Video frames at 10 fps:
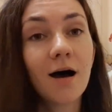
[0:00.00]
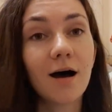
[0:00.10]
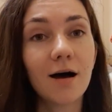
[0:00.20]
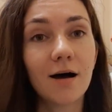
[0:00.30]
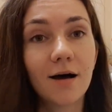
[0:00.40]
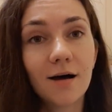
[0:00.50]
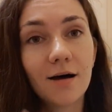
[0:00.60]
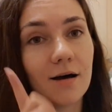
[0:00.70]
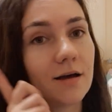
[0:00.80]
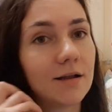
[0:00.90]

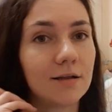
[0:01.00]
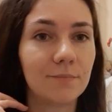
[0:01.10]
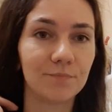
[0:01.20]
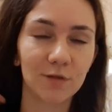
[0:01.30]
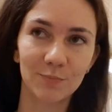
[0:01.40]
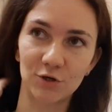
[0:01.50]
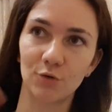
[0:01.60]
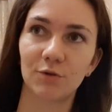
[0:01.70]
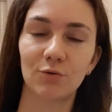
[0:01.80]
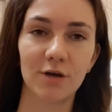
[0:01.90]
А, и
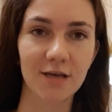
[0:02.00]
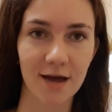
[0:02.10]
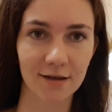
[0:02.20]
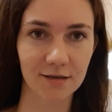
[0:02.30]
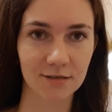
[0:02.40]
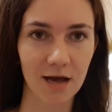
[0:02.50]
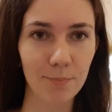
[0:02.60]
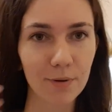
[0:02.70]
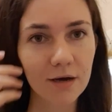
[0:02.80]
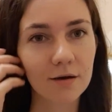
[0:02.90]
причем такой яркий
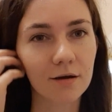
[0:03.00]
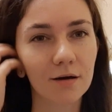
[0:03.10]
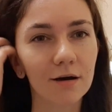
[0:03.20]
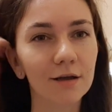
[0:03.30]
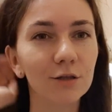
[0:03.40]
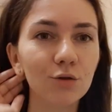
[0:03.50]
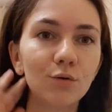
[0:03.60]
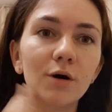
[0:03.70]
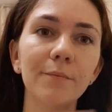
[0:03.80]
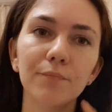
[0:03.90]
запах, а,
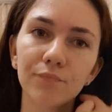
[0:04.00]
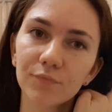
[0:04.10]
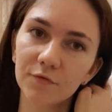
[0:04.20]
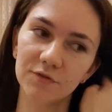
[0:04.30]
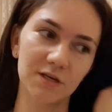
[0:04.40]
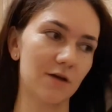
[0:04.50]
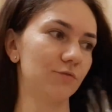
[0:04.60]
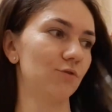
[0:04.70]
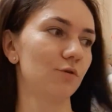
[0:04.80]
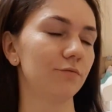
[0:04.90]
но все
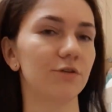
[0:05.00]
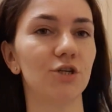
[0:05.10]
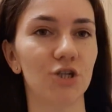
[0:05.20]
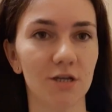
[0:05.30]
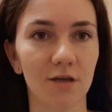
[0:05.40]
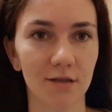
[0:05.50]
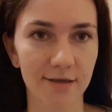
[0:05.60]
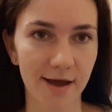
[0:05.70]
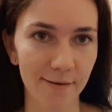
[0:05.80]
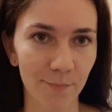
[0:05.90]
равно в течение
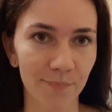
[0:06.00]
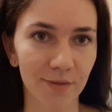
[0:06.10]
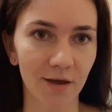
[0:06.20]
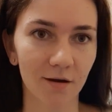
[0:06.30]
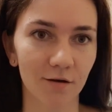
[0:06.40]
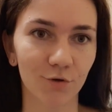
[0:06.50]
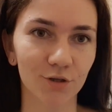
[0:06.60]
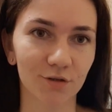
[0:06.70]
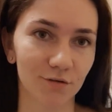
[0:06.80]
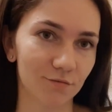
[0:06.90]
дня
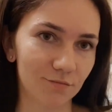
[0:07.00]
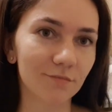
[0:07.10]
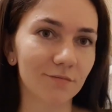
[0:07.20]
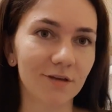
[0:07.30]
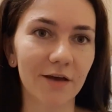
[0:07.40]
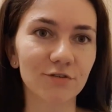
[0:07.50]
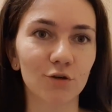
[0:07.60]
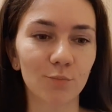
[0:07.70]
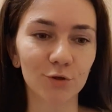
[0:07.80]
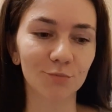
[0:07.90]
вот я все
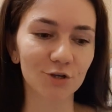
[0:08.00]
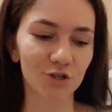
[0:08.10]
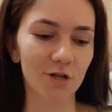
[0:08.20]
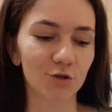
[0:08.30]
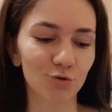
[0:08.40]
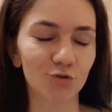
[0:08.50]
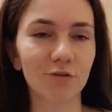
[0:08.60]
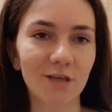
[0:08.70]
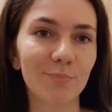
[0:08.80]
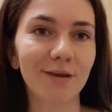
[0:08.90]
равно потом начинала
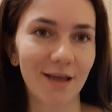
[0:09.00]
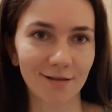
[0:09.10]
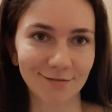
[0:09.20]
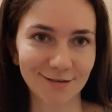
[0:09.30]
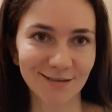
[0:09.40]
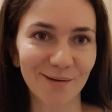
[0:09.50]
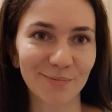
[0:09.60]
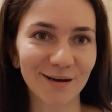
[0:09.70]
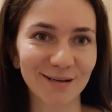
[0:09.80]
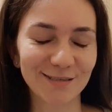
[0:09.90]
чувствовать неприятный
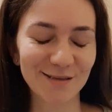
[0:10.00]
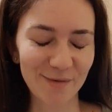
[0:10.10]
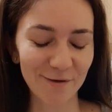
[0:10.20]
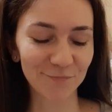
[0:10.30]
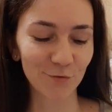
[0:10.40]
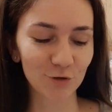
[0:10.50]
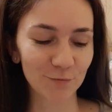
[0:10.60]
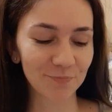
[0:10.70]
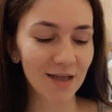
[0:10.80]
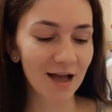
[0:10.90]
запах от себя. В
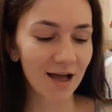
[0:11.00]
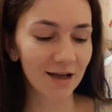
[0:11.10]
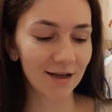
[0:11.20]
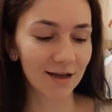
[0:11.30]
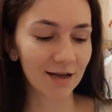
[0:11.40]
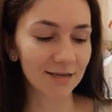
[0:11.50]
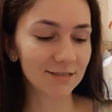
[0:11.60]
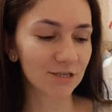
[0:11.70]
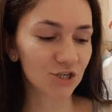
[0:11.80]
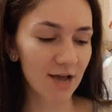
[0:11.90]
общем, а,
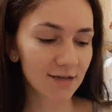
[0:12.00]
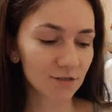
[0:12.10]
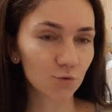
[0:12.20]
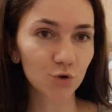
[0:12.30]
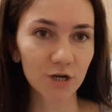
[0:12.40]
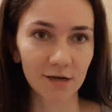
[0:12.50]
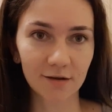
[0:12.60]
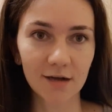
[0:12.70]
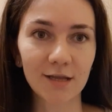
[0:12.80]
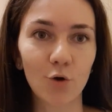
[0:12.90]
сейчас уже,
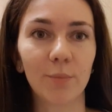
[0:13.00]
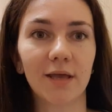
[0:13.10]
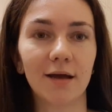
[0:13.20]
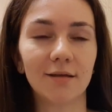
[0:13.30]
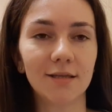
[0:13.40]
когда у меня